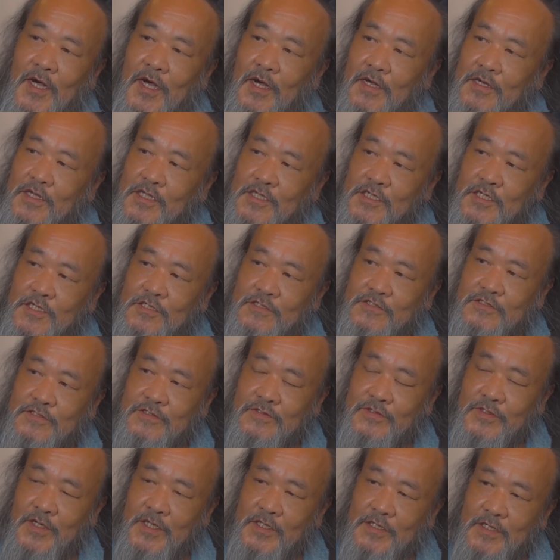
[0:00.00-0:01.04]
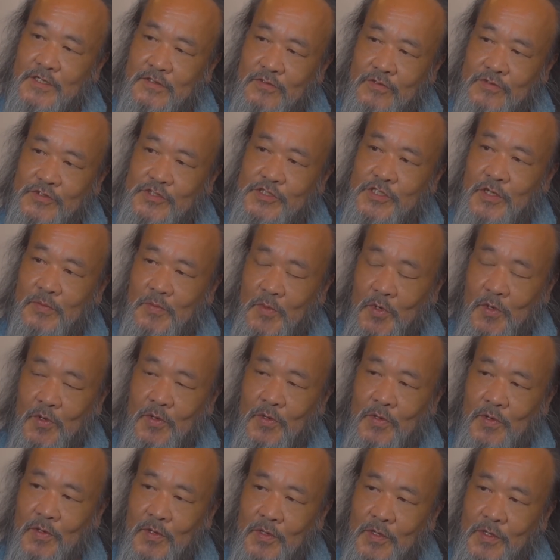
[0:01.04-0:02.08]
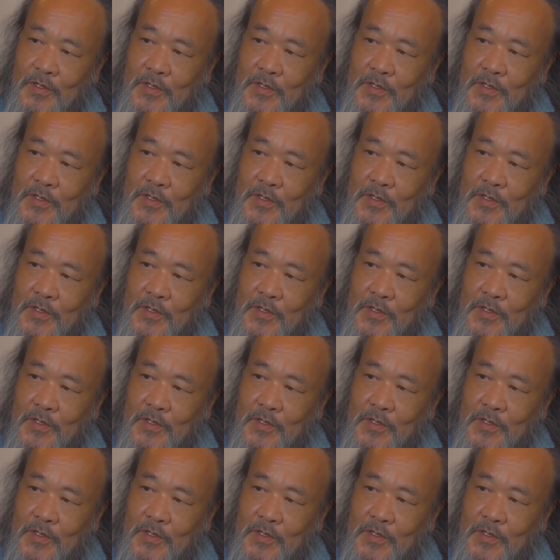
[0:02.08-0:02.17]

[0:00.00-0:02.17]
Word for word: 仮に作れたとしても